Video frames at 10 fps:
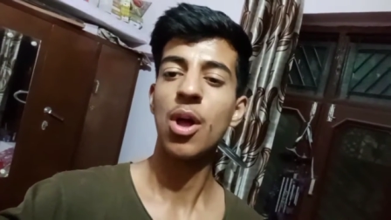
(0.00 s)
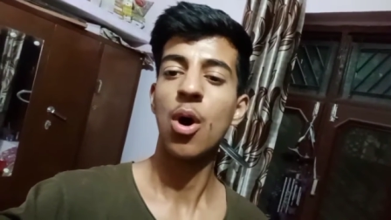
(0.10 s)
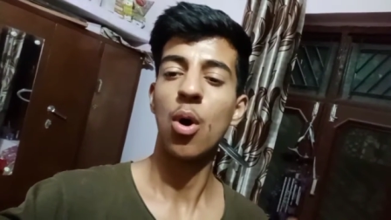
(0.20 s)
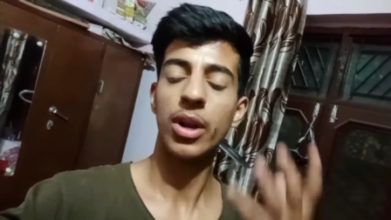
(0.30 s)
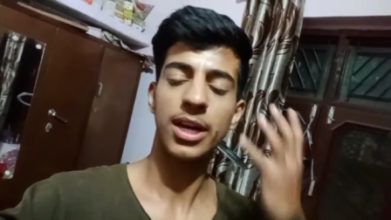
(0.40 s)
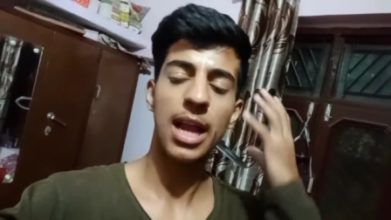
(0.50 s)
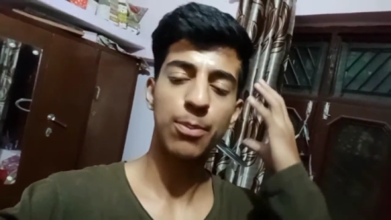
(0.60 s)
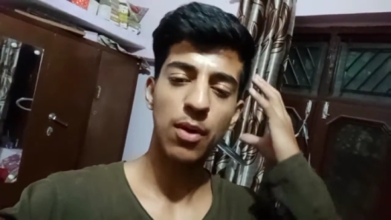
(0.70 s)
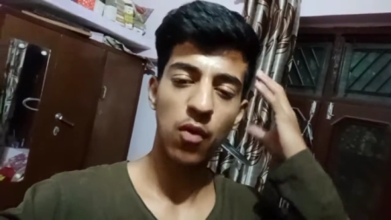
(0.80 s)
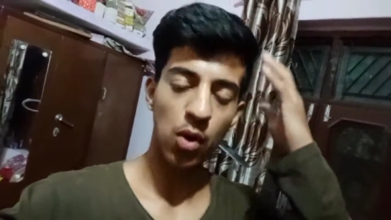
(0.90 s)
और अगर आपको
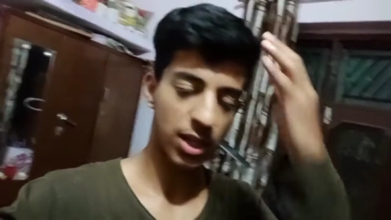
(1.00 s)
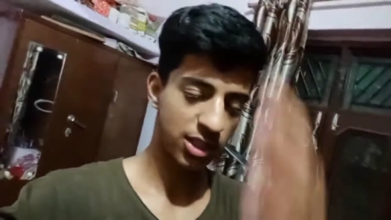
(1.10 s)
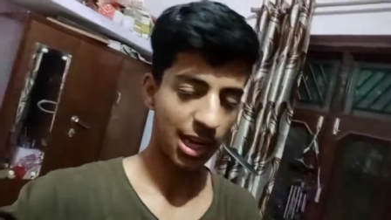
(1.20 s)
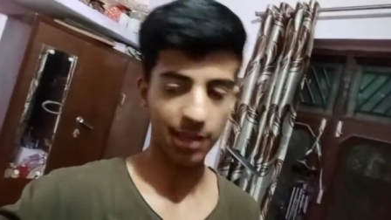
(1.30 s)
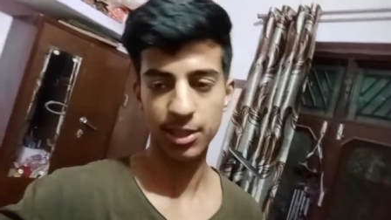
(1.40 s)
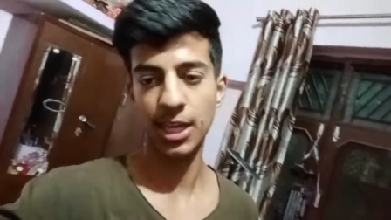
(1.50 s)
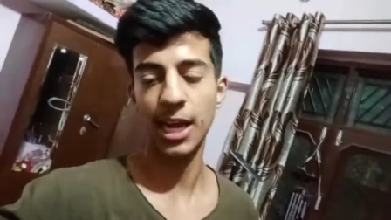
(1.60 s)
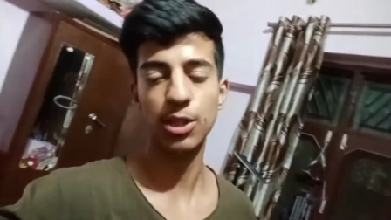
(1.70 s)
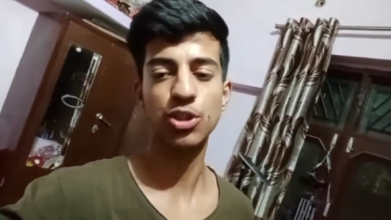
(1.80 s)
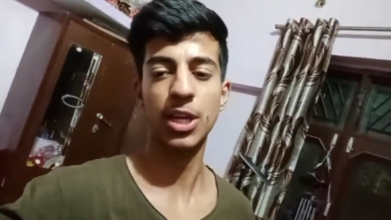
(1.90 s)
ब्लॉग अच्छे लगते हैं
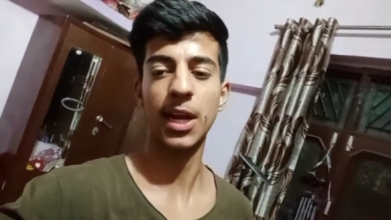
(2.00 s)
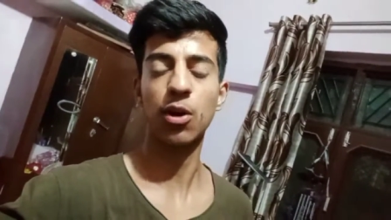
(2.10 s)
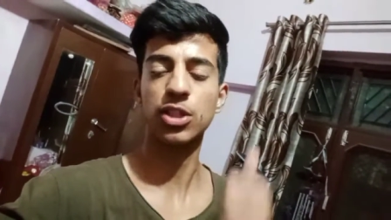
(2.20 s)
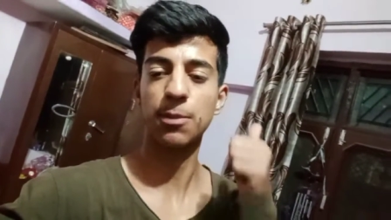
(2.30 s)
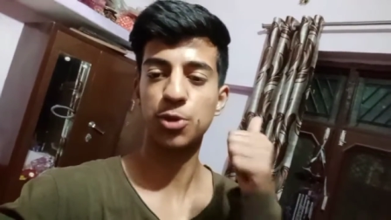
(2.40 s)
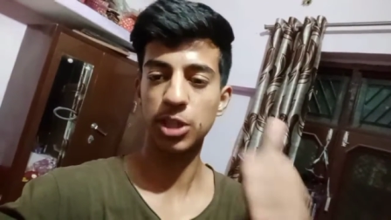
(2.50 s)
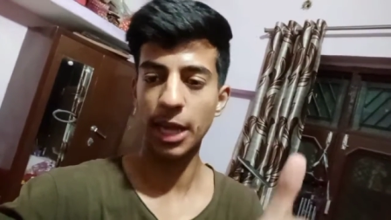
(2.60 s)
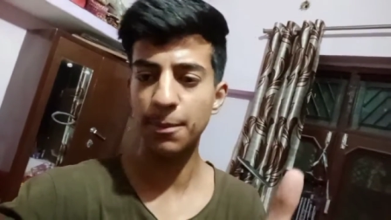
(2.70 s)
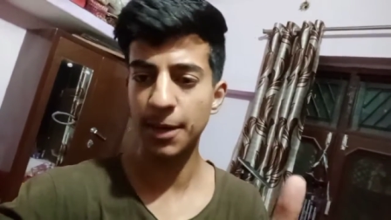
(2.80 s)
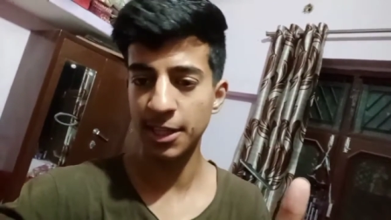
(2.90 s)
तो चैनल को सब्सक्राइब
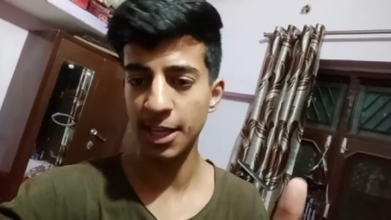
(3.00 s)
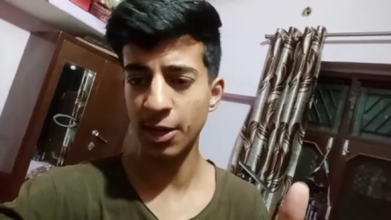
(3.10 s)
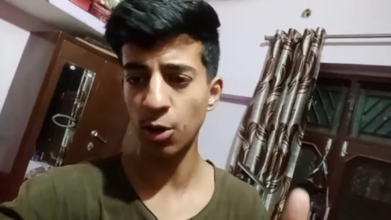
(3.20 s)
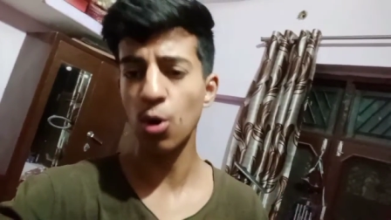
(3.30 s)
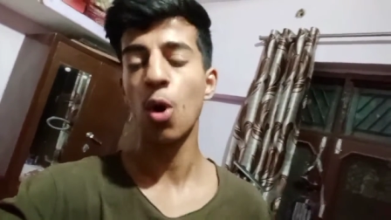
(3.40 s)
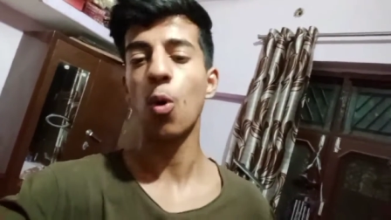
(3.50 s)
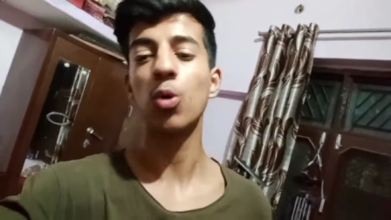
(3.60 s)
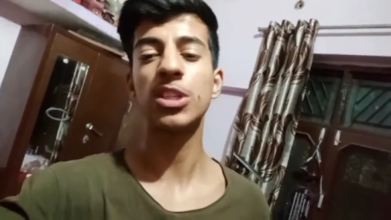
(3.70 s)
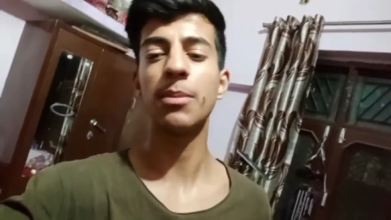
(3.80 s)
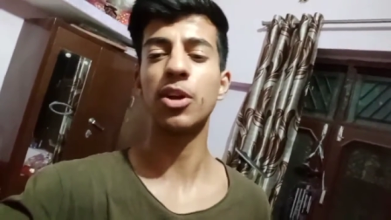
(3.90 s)
कर दिया करो उससे
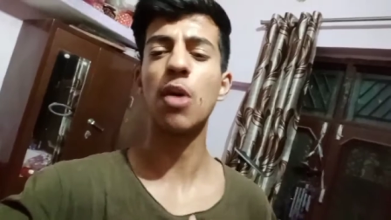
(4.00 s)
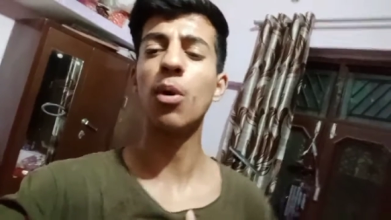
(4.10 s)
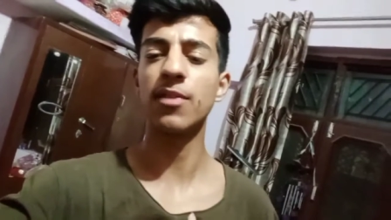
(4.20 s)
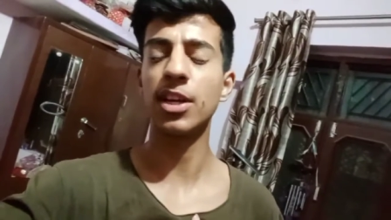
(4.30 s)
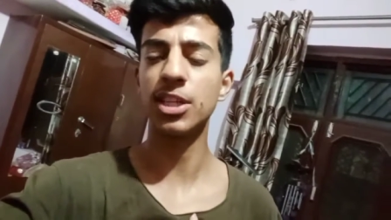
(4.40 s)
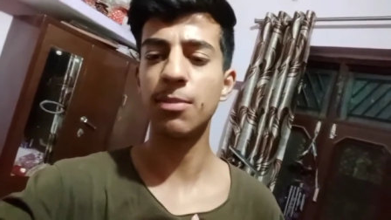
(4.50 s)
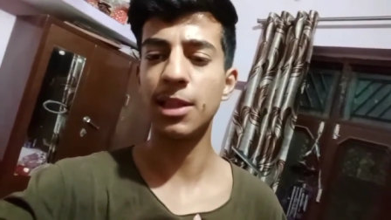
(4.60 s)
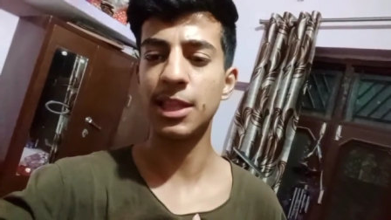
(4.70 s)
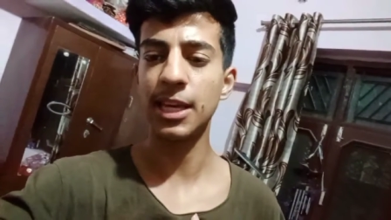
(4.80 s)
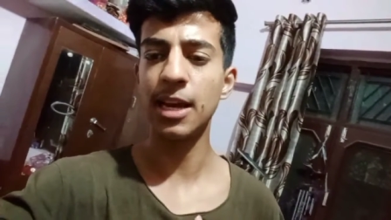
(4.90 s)
मेरे को मोटिवेशन मिलती
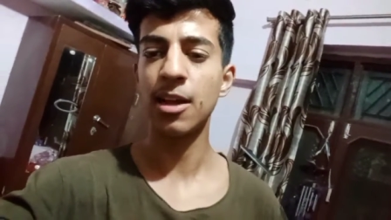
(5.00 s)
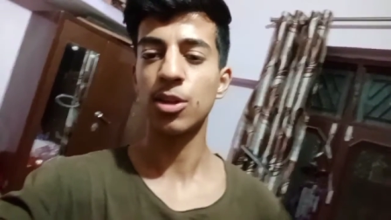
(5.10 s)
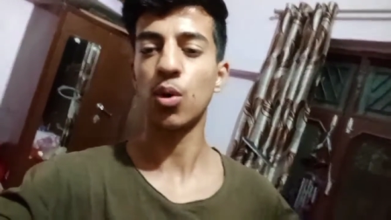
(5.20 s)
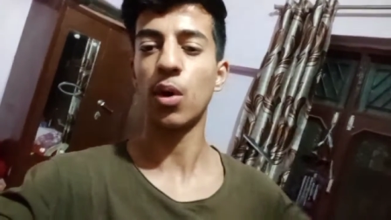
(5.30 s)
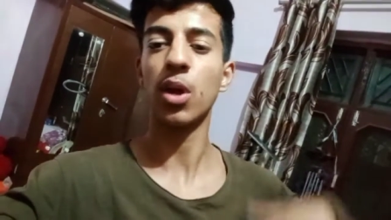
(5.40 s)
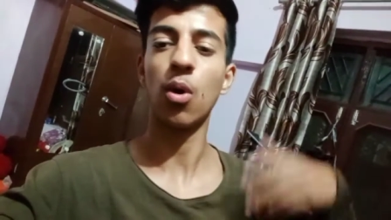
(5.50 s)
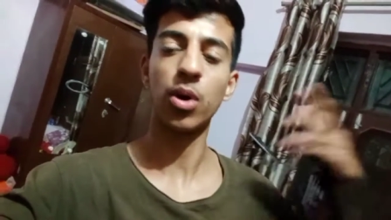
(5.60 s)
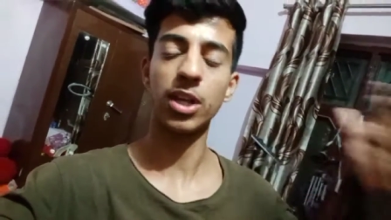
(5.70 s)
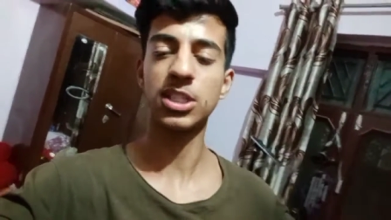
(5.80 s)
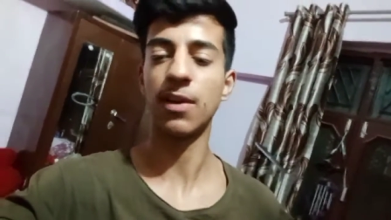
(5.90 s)
है थोड़े और
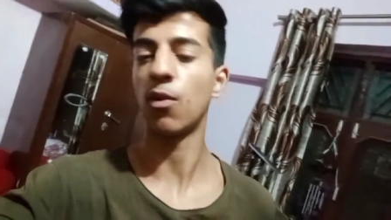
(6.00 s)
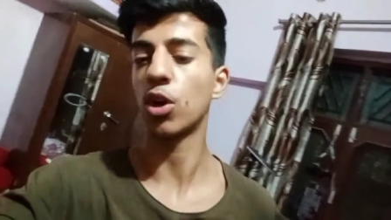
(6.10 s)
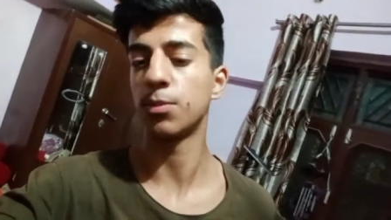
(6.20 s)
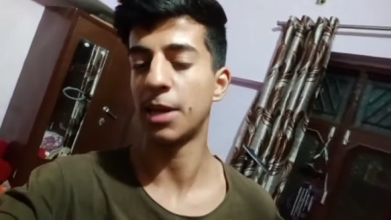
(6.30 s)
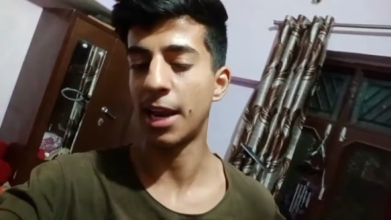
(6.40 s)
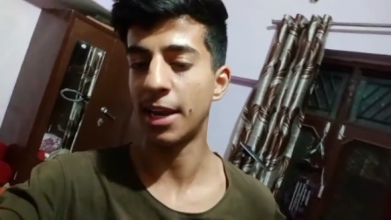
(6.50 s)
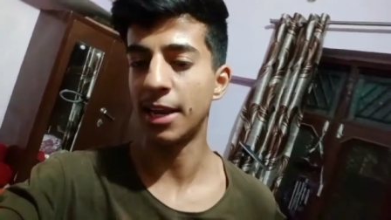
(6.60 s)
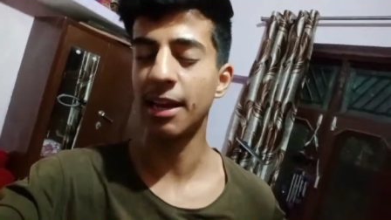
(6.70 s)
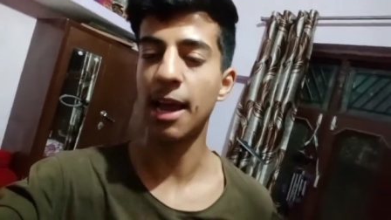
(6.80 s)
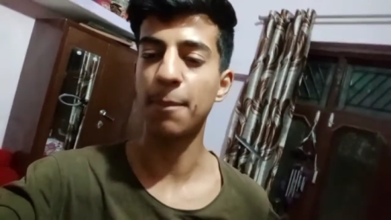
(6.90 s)
अच्छे ब्लॉग्स बनाने के लिए
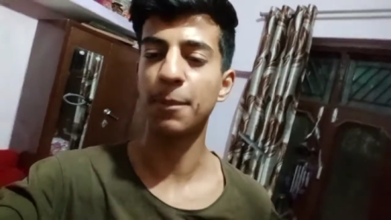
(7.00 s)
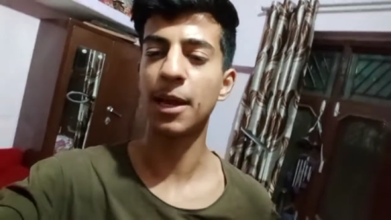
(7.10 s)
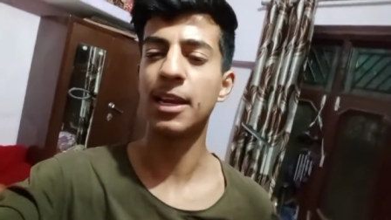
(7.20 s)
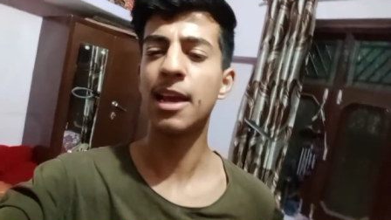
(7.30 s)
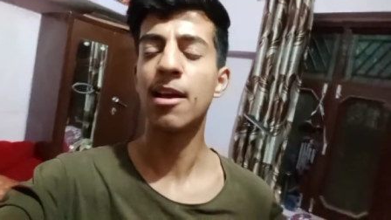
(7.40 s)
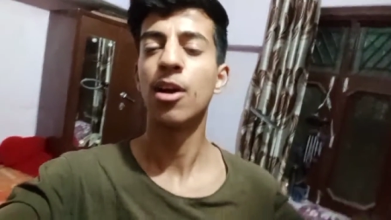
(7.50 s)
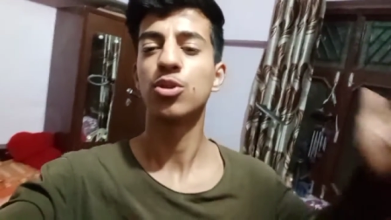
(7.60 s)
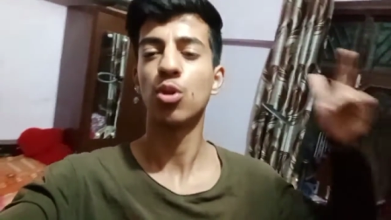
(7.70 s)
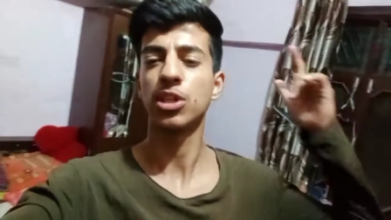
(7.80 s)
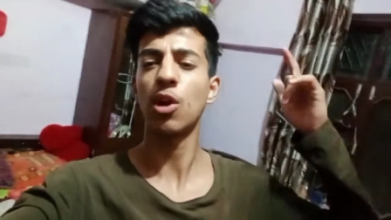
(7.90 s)
आपके लिए तो चलो
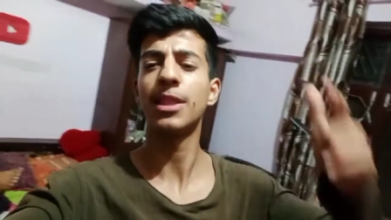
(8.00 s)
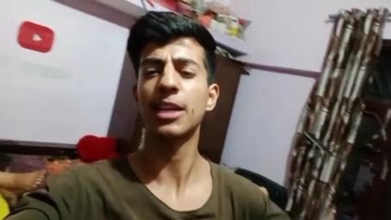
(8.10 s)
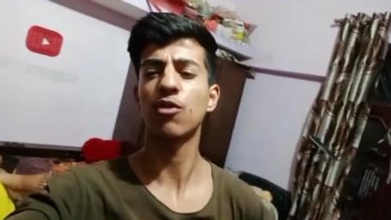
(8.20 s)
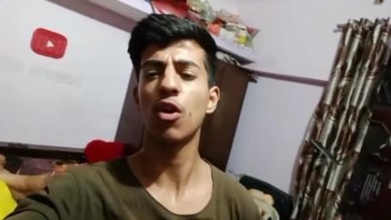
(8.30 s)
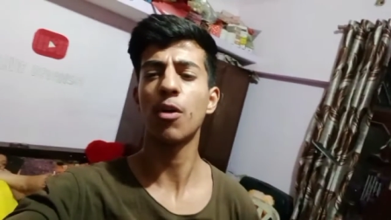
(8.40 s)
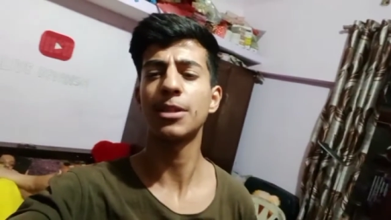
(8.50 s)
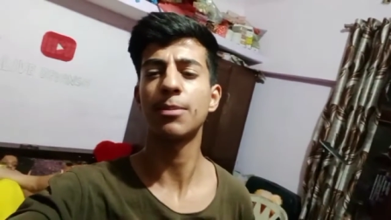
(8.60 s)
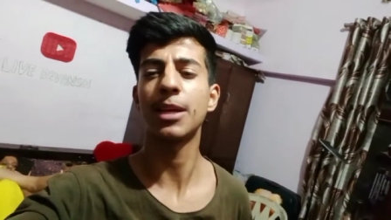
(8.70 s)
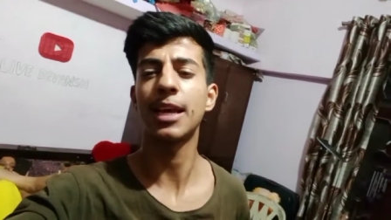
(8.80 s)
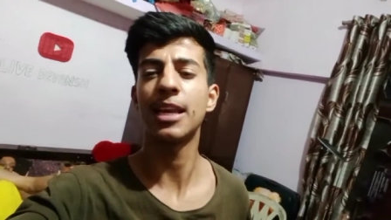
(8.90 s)
मिलते हैं नेक्स्ट ब्लॉग में तब तक
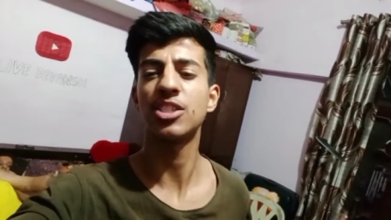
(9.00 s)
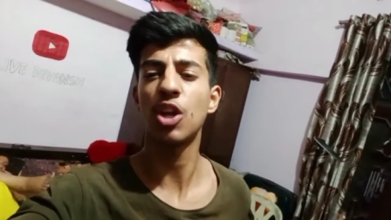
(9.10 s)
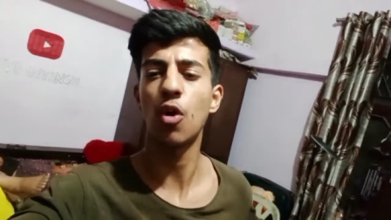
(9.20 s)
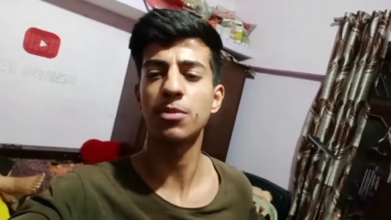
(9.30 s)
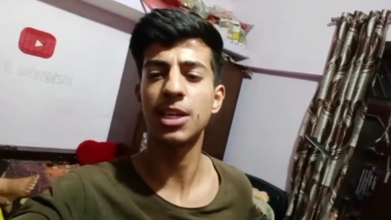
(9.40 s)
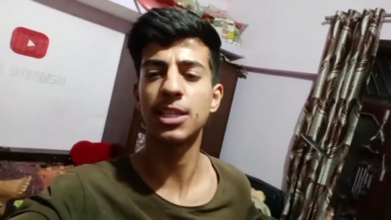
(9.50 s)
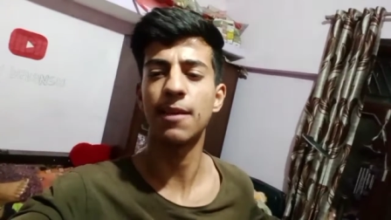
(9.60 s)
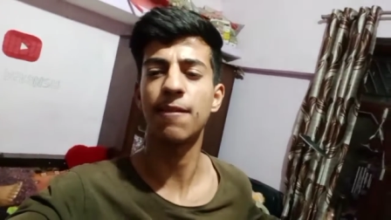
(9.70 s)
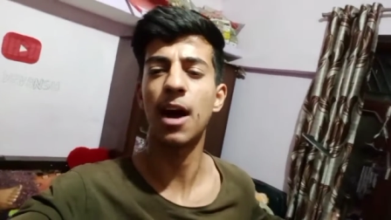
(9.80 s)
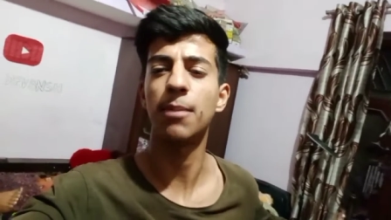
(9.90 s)
के लिए स्टे होम स्टे
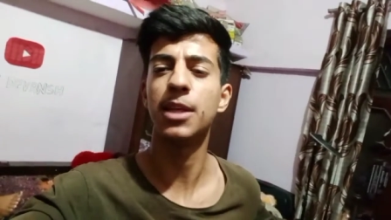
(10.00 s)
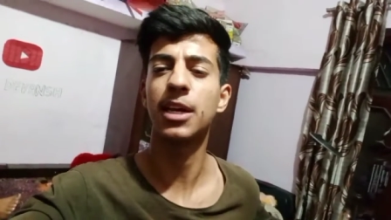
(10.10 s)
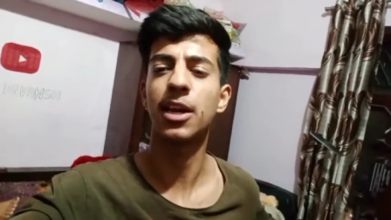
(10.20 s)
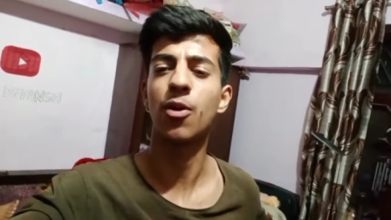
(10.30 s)
सेफ आप देख रहे